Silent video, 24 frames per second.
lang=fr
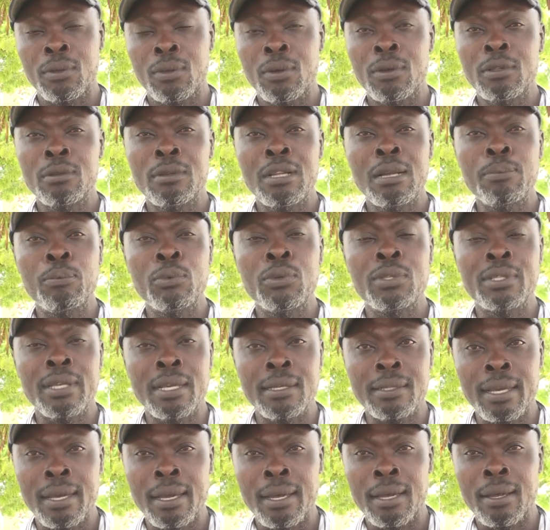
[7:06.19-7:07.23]
Donc, être plus
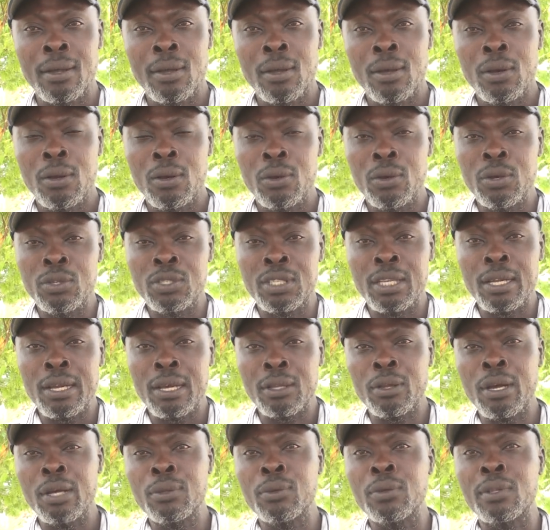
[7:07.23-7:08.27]
sincère, le
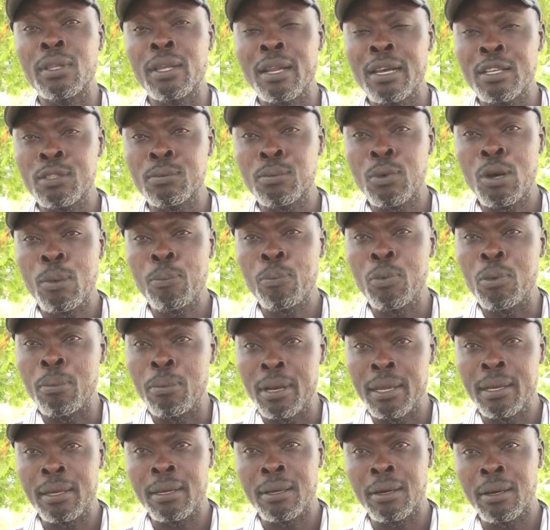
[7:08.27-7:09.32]
directeur du transport
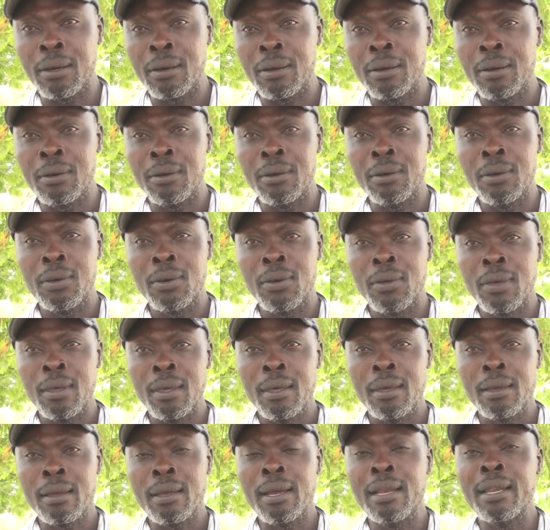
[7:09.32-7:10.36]
public, euh,
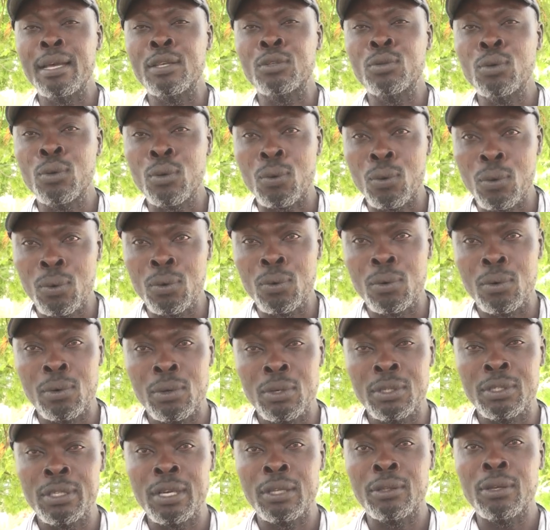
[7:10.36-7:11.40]
quel est son rôle
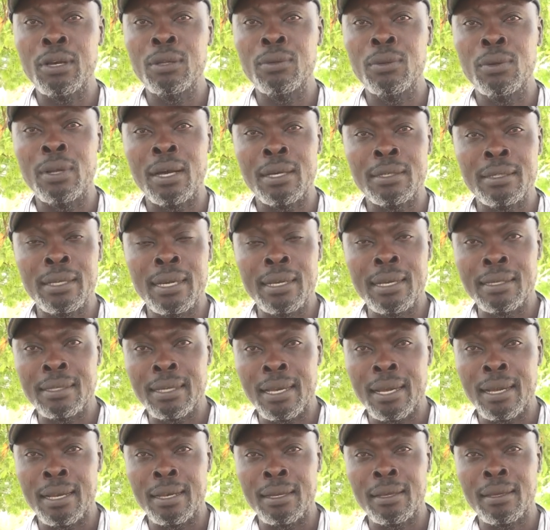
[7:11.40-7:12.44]
Le directeur de la
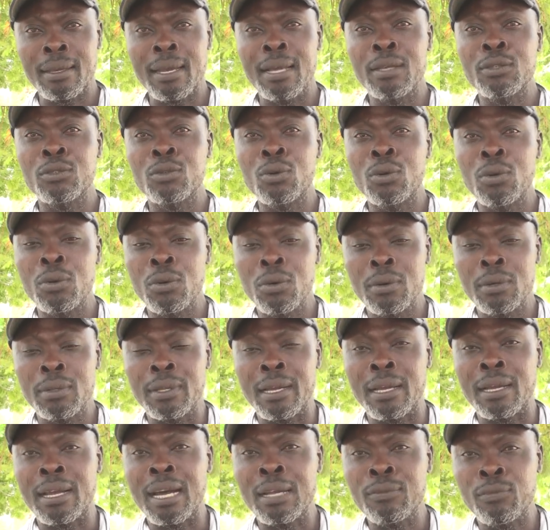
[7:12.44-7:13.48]
CNSL, quels sont
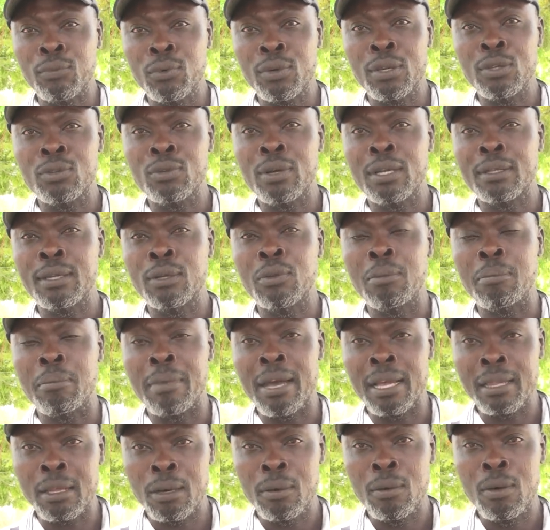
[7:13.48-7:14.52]
les garde-fous qu'ils sont en train de
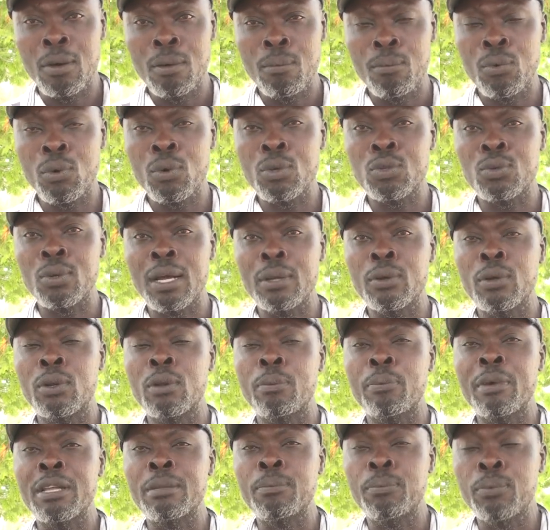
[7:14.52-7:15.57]
mettre pour que cela ne
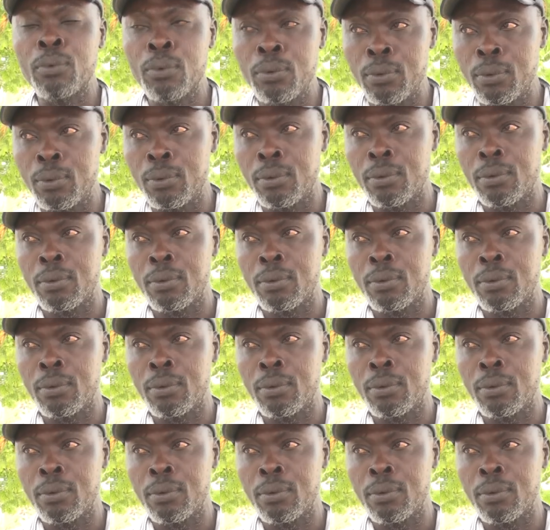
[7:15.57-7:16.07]
répète plus